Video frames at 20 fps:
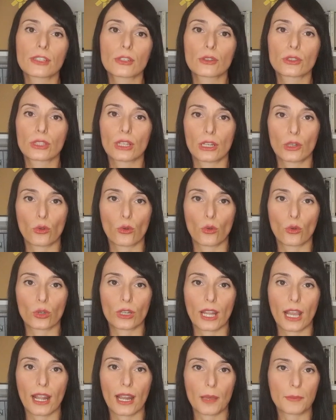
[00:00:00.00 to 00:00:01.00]
fino ad
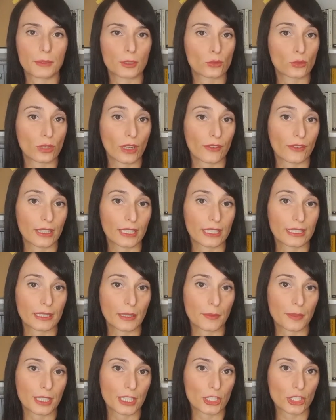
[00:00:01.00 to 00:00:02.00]
allora la pittura
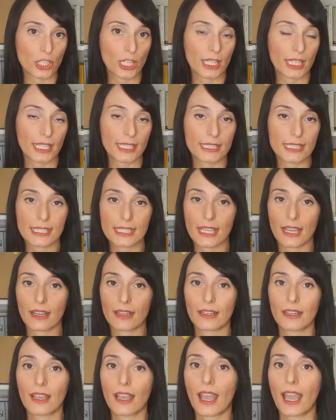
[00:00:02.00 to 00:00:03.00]
veneta per
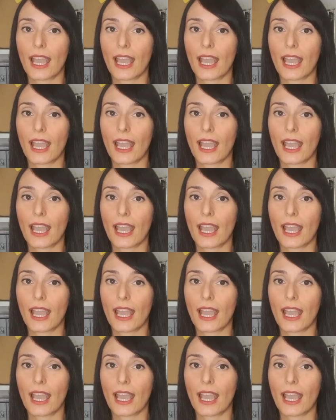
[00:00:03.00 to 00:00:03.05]
eccellenza